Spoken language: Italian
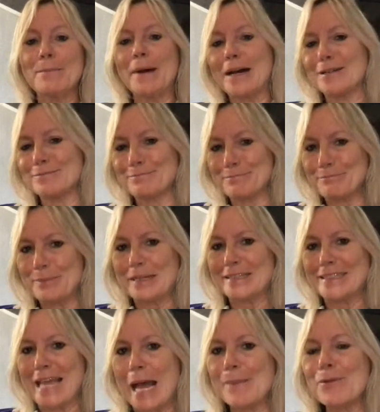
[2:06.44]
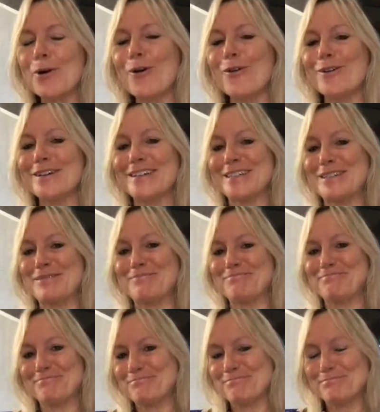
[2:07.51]
Ma partiamo
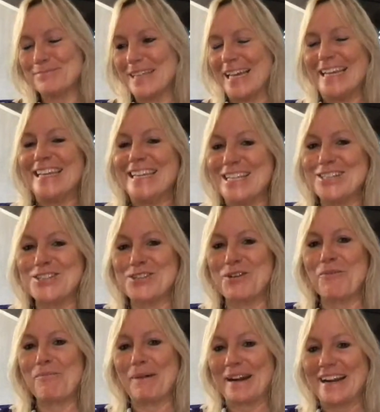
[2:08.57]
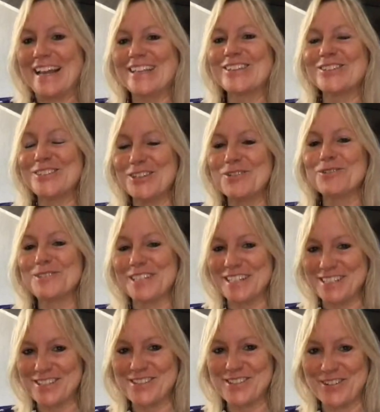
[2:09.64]
eh, dall'inizio parlando di
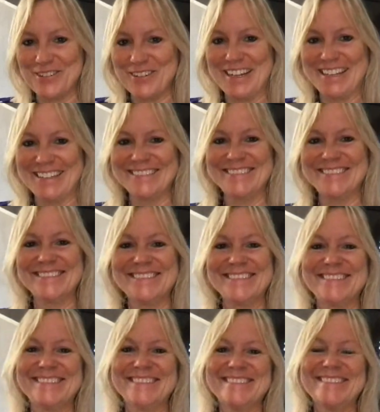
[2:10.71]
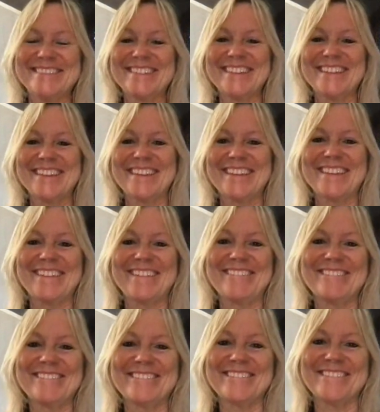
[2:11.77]
nutrizione. Eh sì,
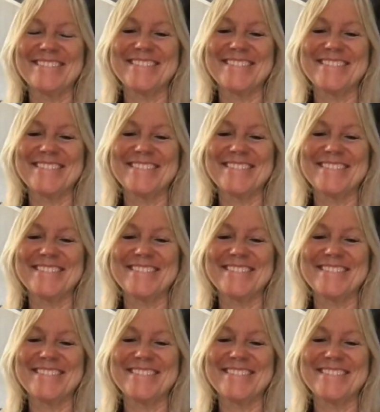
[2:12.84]
dottoressa,